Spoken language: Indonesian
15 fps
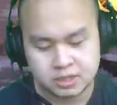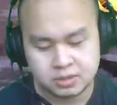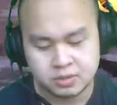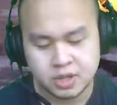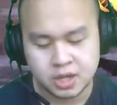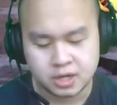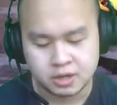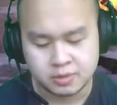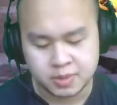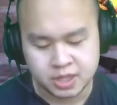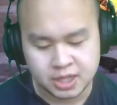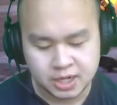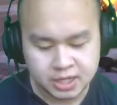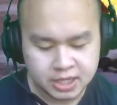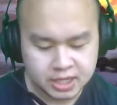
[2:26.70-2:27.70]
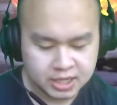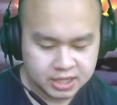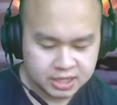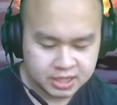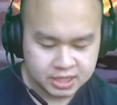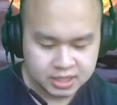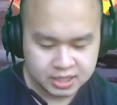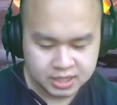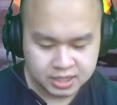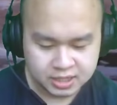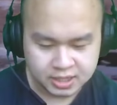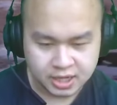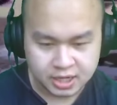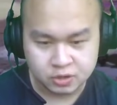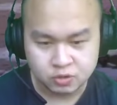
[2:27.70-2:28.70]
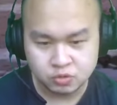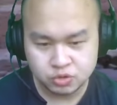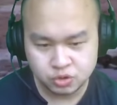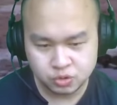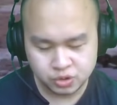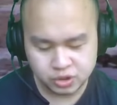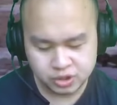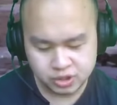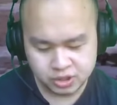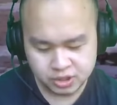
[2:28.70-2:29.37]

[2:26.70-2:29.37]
iya nggak mati lagi tanggung cuy